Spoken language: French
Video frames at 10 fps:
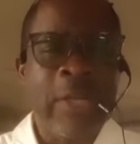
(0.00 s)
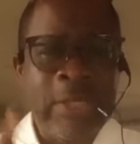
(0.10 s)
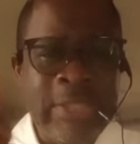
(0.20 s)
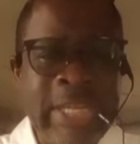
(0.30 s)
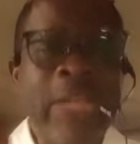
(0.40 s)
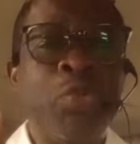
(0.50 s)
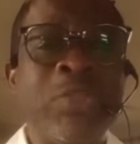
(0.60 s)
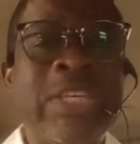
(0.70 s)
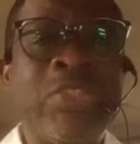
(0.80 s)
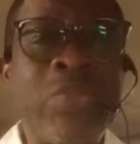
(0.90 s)
Diento
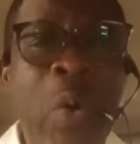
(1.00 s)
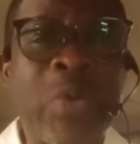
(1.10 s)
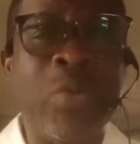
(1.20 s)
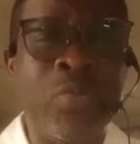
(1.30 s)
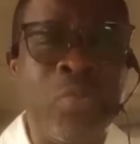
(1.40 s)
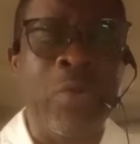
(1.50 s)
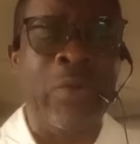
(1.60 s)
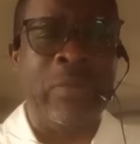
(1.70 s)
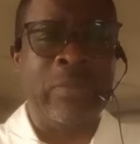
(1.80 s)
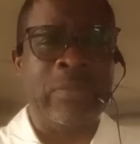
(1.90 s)
ces tord de
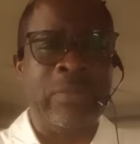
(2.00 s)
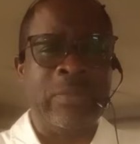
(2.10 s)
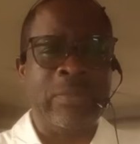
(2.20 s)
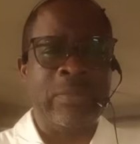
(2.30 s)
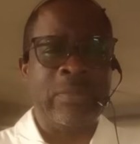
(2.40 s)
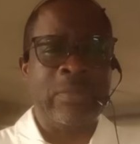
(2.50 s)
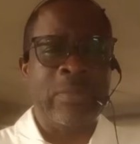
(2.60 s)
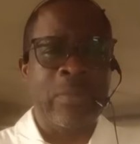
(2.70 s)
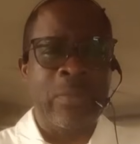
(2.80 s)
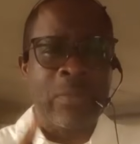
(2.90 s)
douleur.
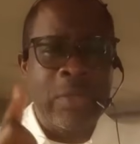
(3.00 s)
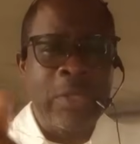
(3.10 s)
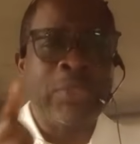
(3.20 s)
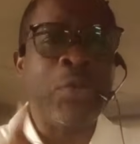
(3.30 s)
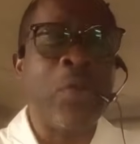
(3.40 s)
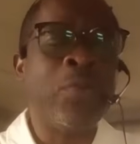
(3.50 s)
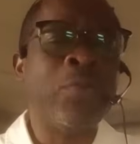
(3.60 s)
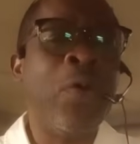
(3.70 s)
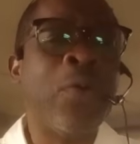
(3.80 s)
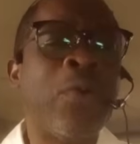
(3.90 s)
Il se rend
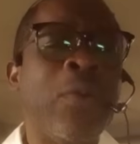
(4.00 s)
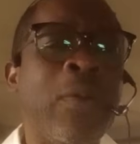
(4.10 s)
donc